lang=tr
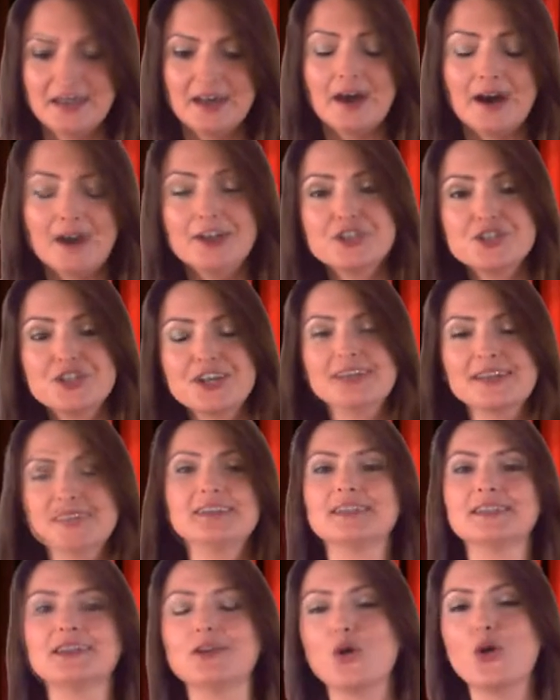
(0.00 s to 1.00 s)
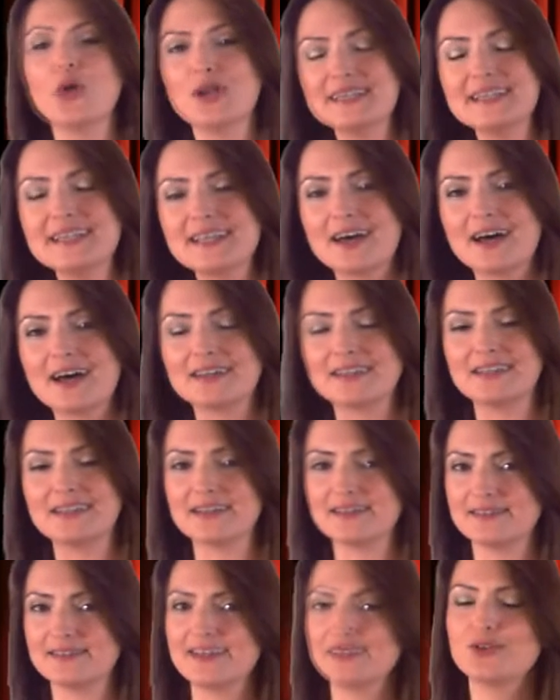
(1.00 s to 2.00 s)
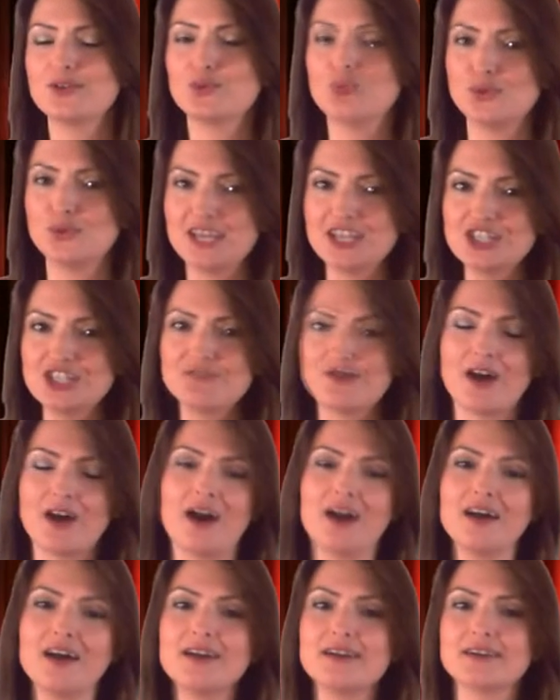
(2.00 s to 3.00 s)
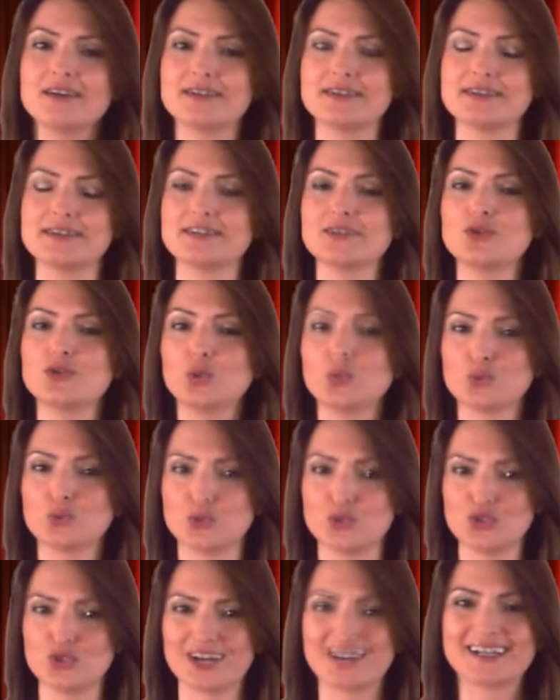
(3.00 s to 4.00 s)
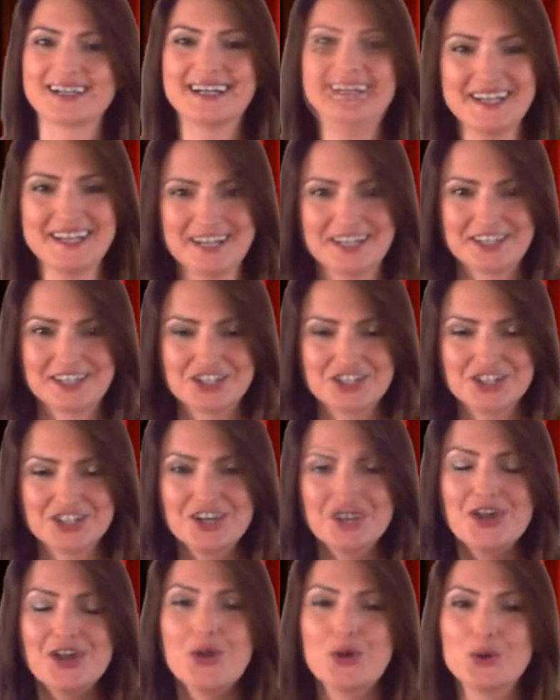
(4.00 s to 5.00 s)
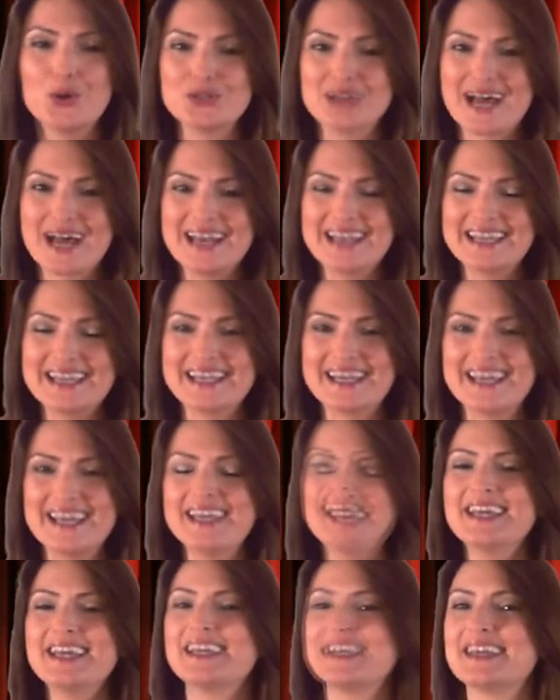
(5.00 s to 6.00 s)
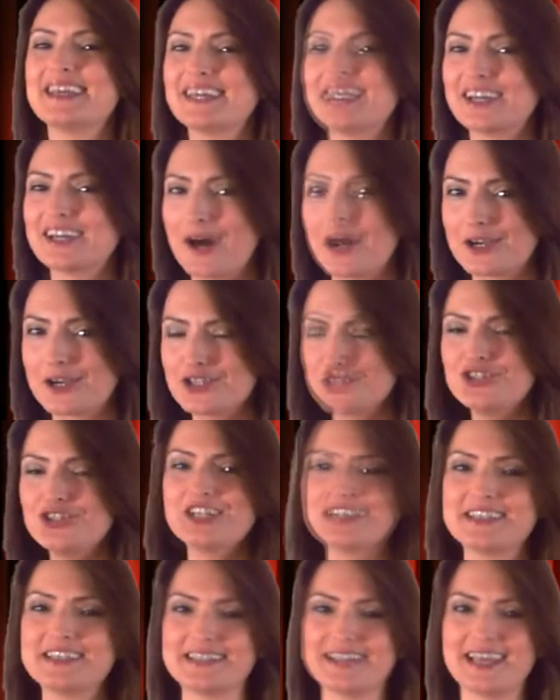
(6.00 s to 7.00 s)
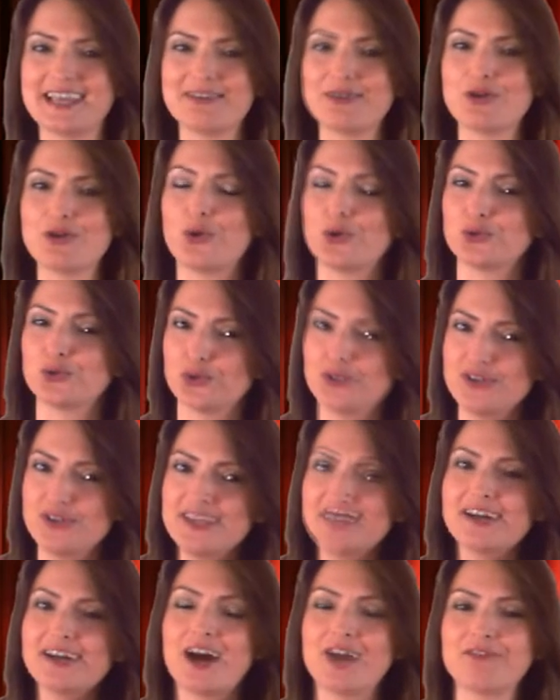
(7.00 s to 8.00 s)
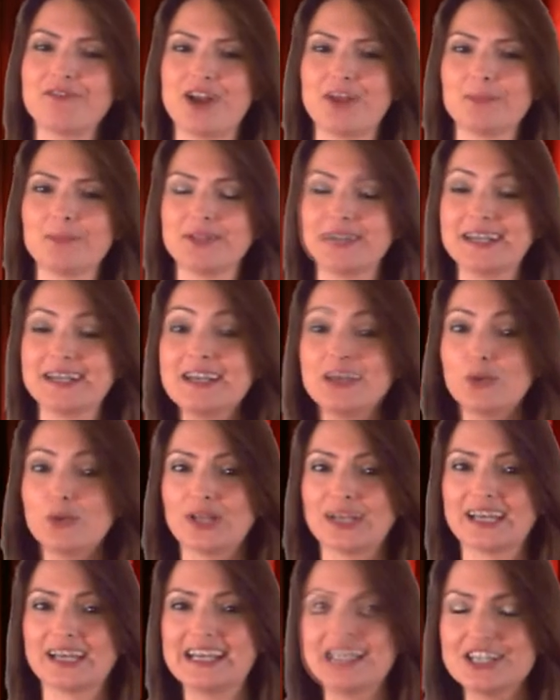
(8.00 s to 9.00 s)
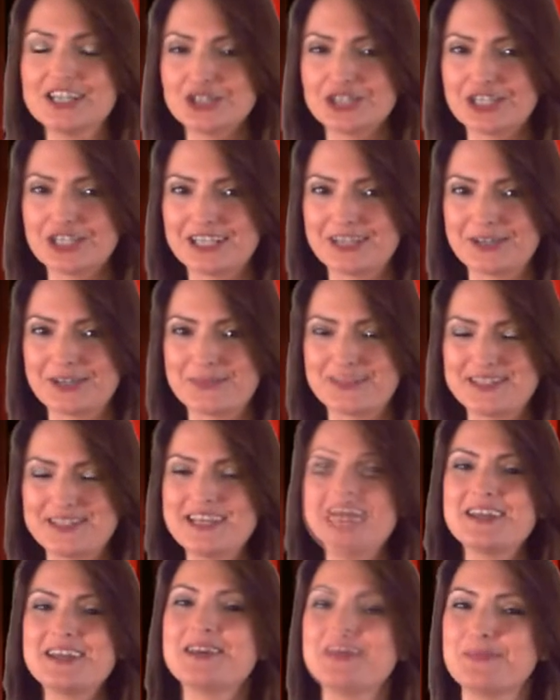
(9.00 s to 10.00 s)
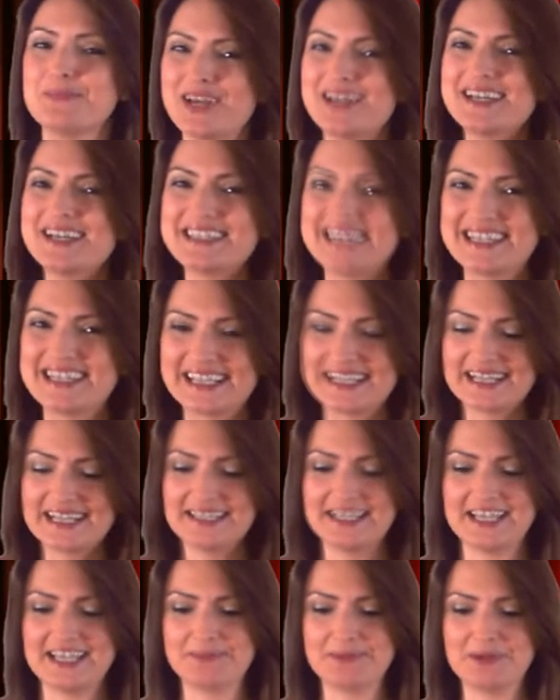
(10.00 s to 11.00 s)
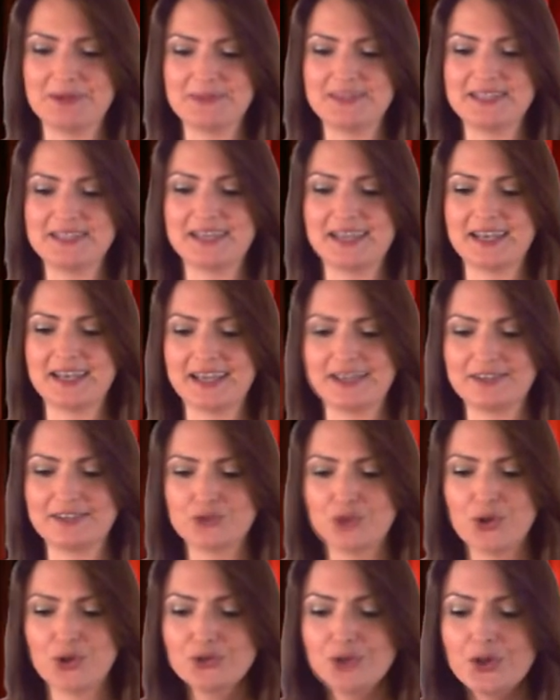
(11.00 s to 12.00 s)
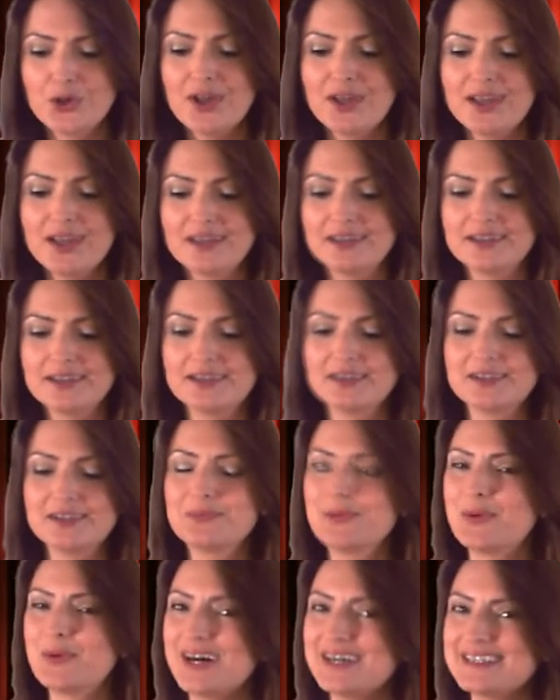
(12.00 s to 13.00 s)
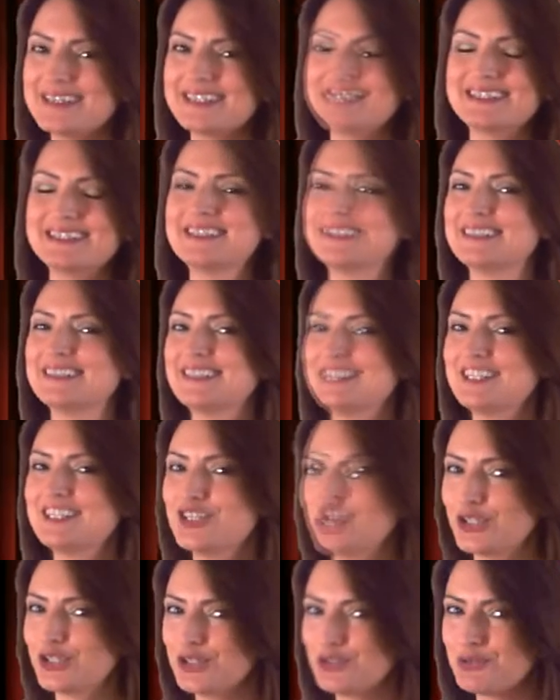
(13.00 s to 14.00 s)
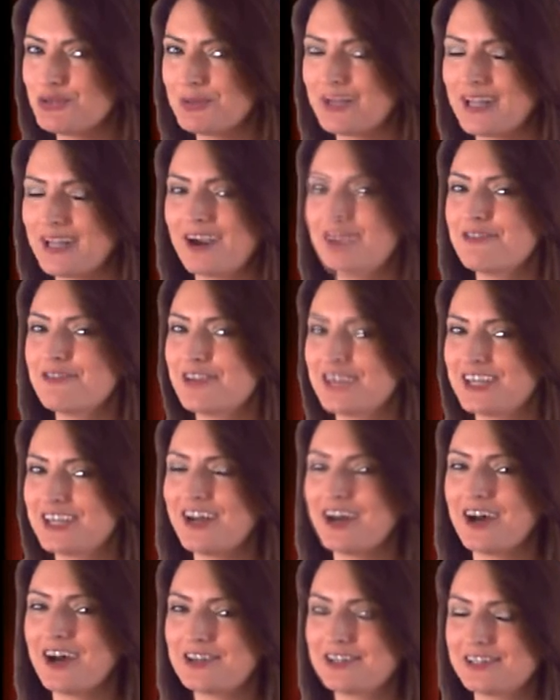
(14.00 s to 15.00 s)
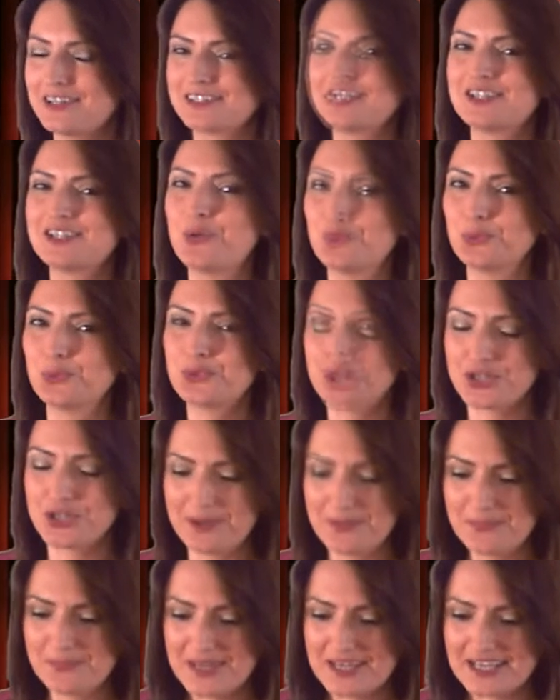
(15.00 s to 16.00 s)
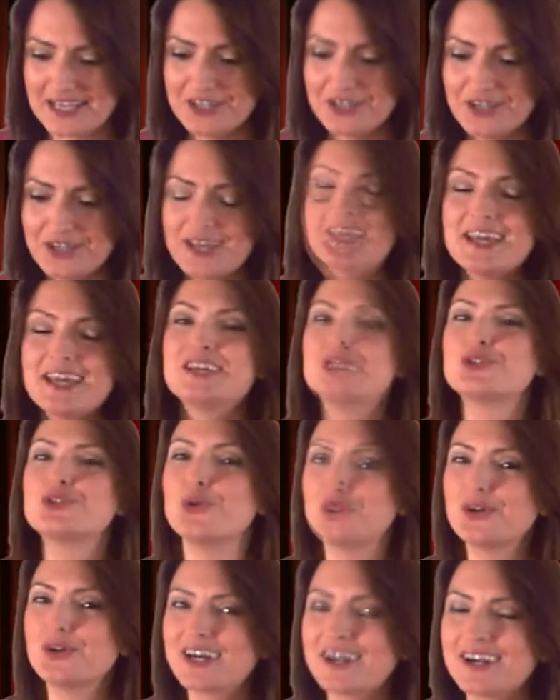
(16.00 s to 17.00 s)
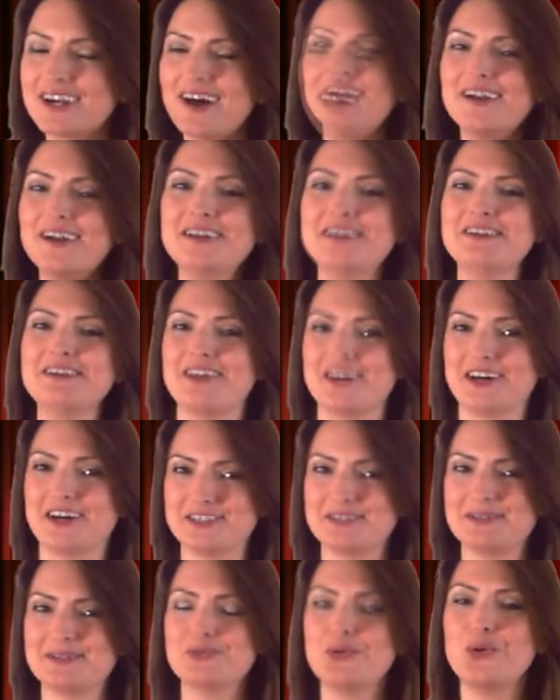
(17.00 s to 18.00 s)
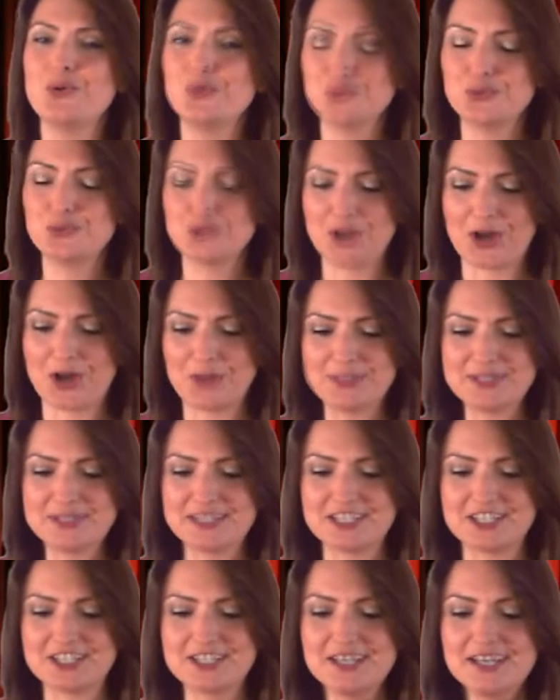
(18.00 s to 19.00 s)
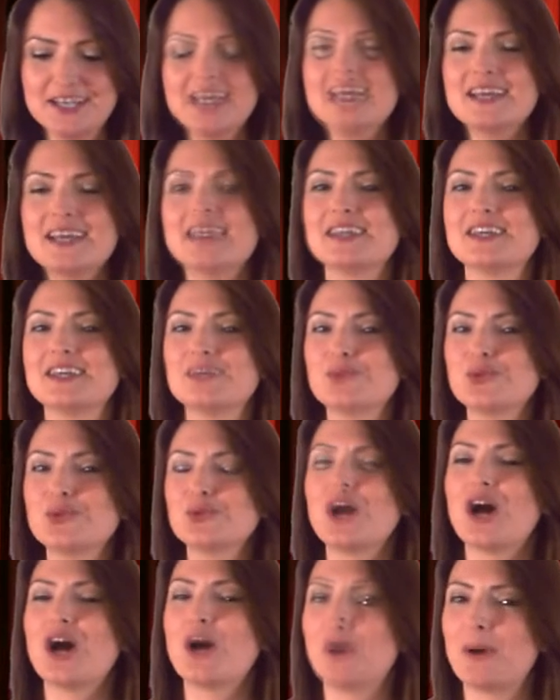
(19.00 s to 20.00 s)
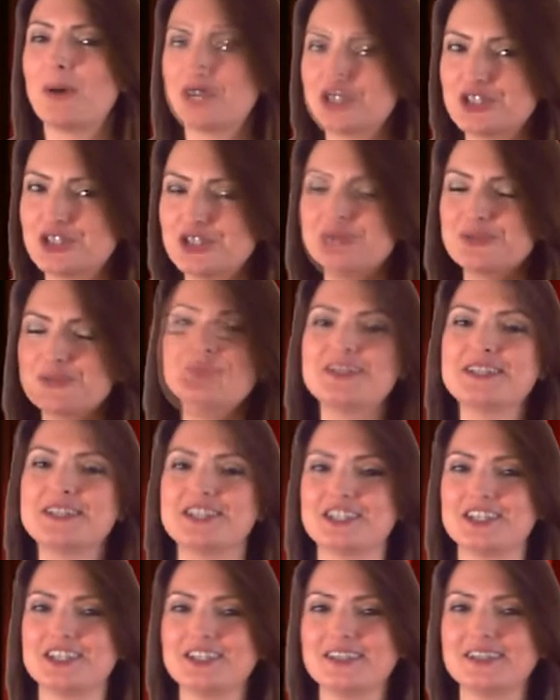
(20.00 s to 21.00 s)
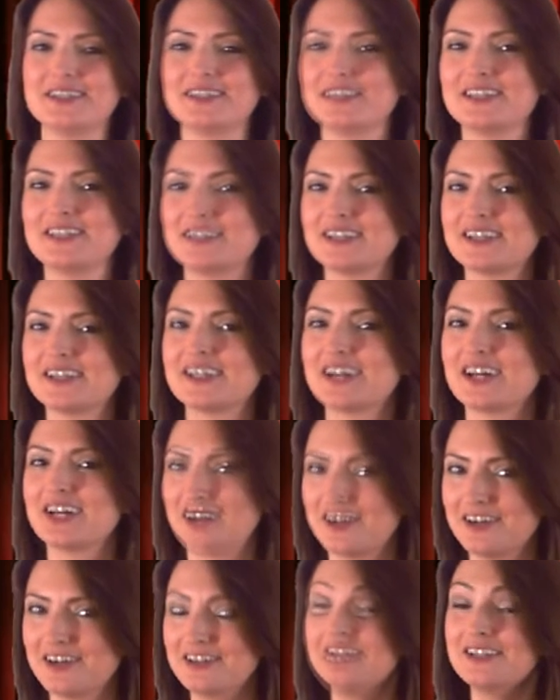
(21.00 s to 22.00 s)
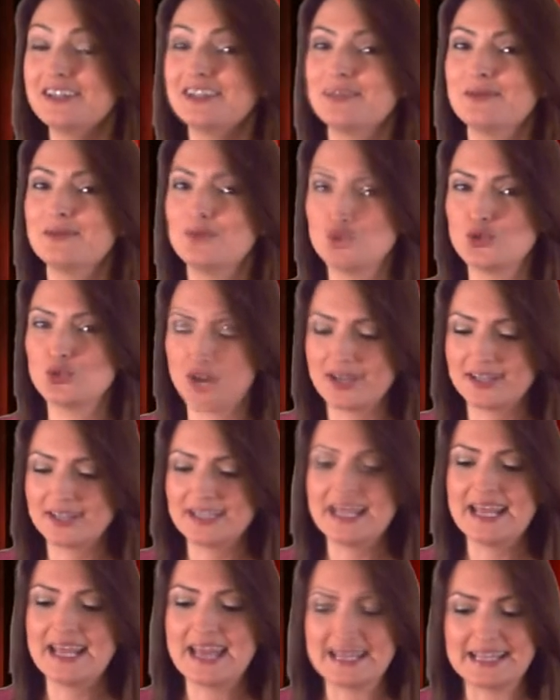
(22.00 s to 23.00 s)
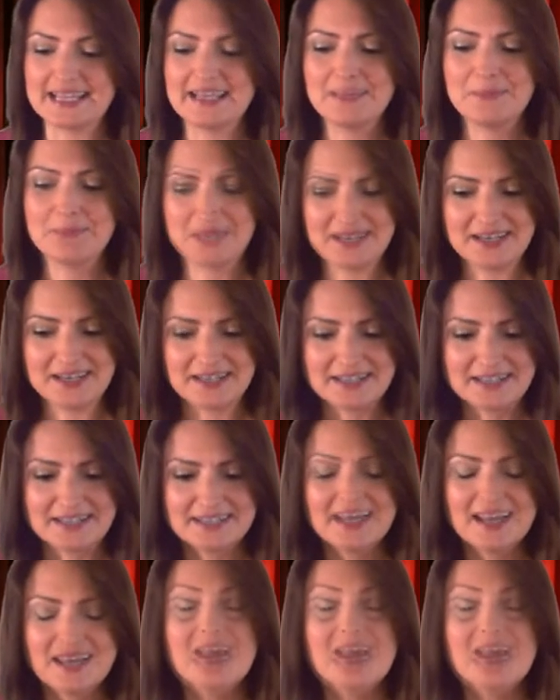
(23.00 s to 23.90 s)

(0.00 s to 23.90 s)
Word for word: Ancak e, öğle saatlerinde güneş ve ay arasında oluşacak kare açı özellikle e, karşı cinsle ve otorite kavramlarıyla olan ilişkilerimize biraz dikkat etmemizi gerektiriyor. E, bazı e, çatışmalar, fikir ayrılıkları oluşabilir çok kararlı ve azimli olacağımız için e, bugün amaçlarımız için e, kararlılıkla mücadele edebiliriz.